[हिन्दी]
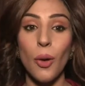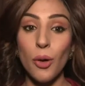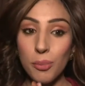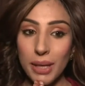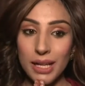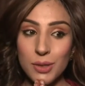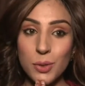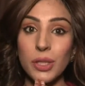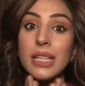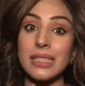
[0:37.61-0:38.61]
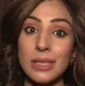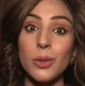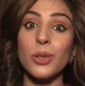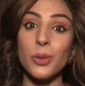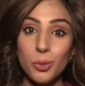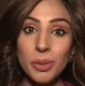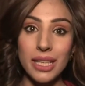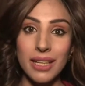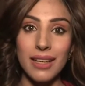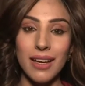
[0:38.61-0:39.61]
और मैं जो कि असली डॉक्टर हूँ भी
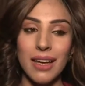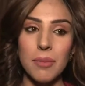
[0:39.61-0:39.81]
नहीं